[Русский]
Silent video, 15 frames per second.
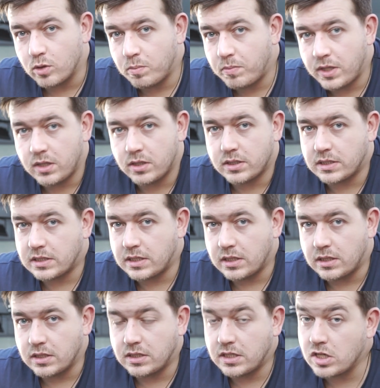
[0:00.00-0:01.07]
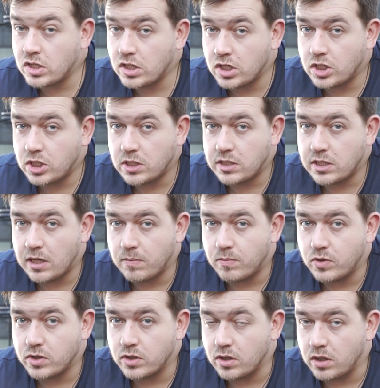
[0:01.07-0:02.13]
Но биллинг состоит из нескольких частей
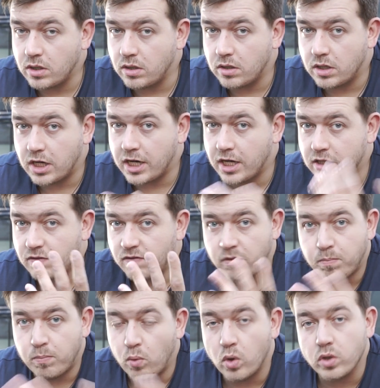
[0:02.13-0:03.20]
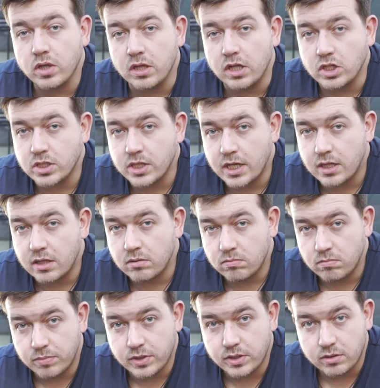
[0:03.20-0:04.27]
обычно, и какая-то веб-морда должна
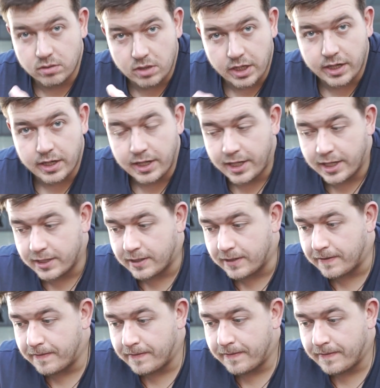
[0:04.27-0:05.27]
быть для клиента.